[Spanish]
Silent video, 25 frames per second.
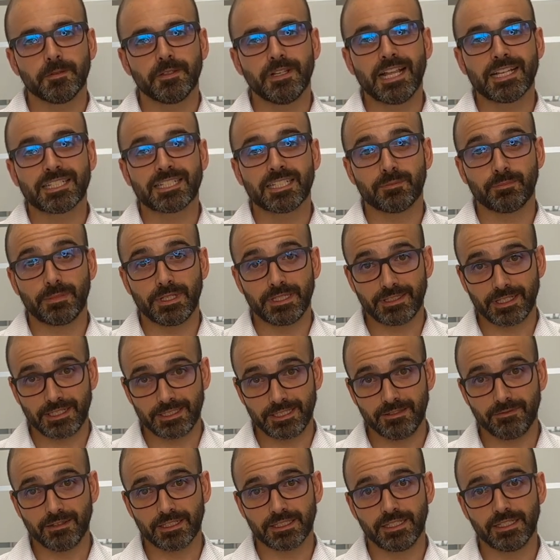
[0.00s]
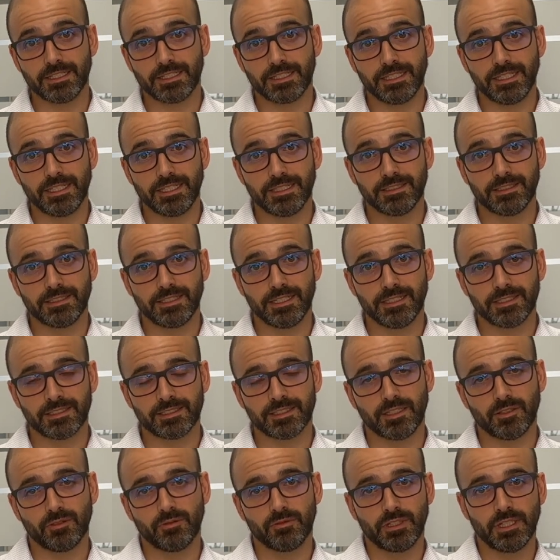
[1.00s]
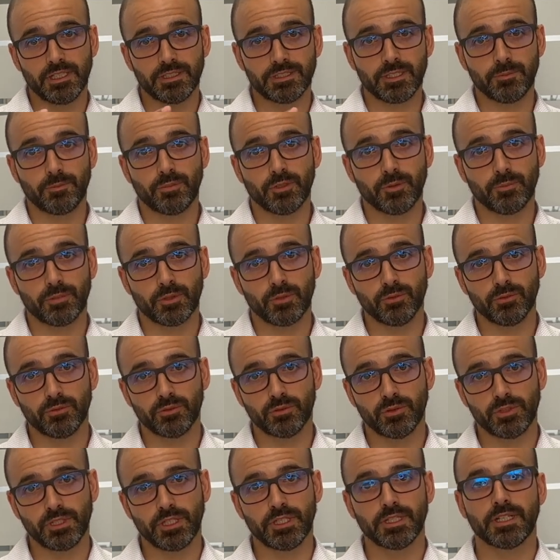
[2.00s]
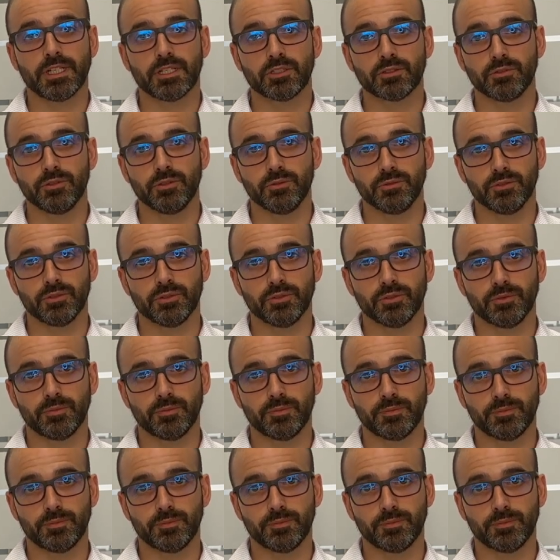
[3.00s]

las expectativas del cliente según el tipo de producto y el caso de uso.